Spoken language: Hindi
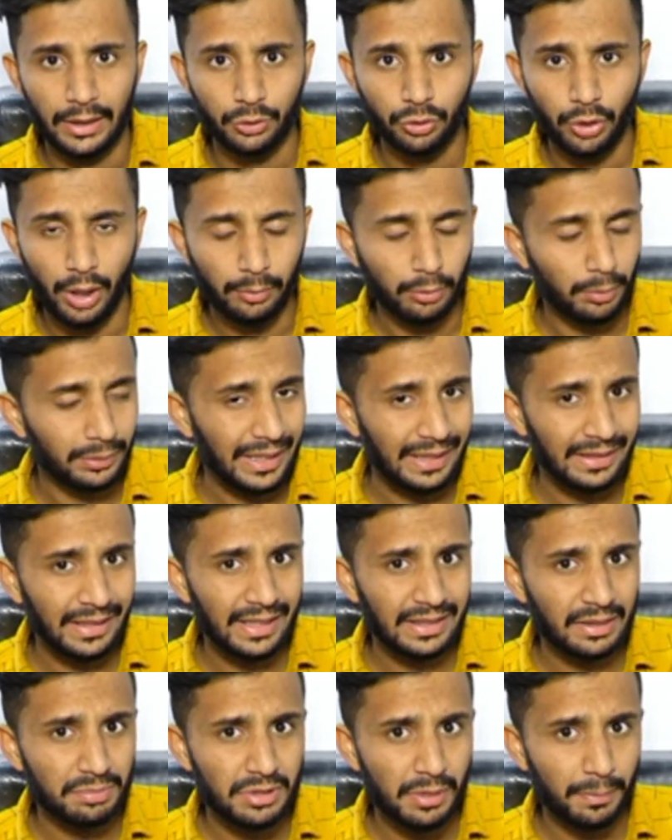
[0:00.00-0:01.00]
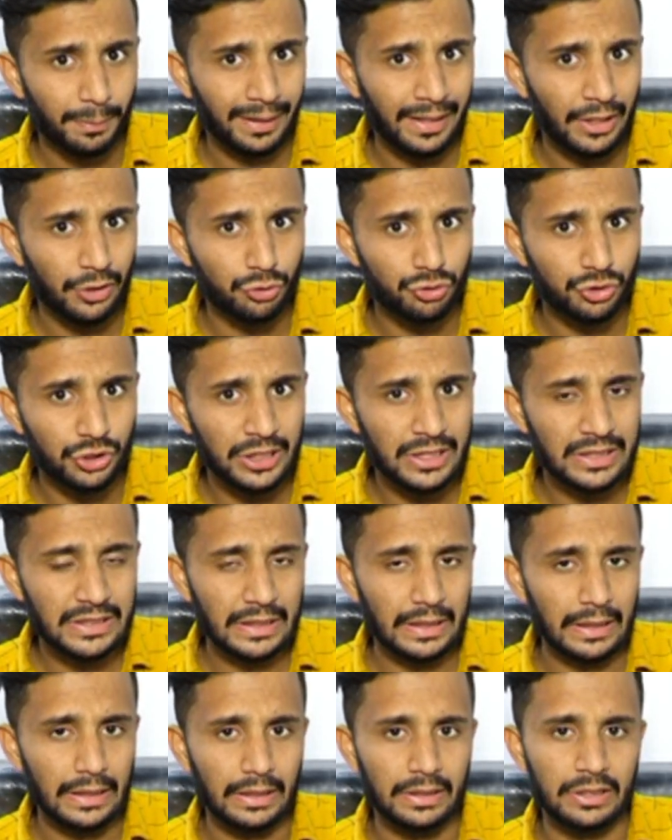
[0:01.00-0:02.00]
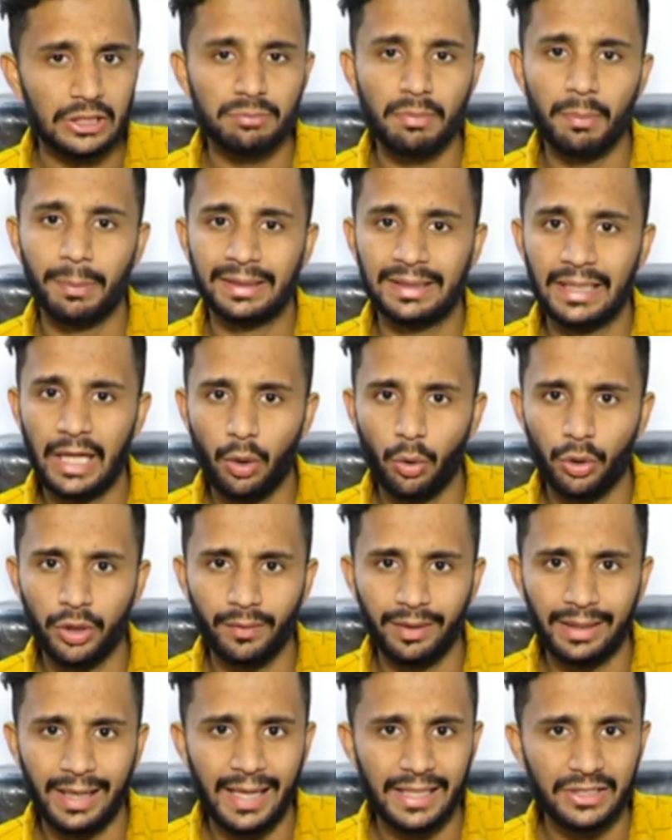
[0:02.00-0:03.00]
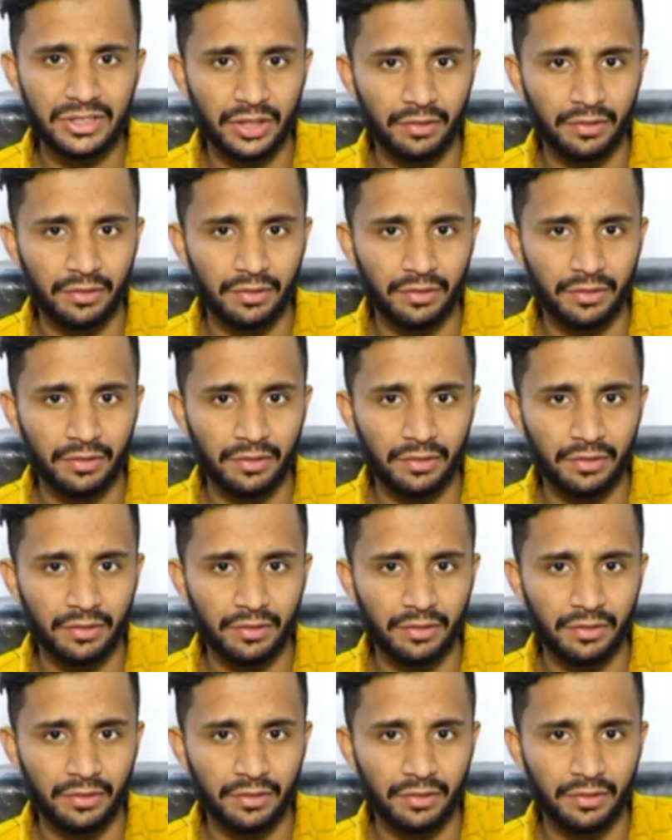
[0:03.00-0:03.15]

तो आपको बता दें कि सबसे पहले जो चीज़ जिसमें बदलाव होने वाला है एक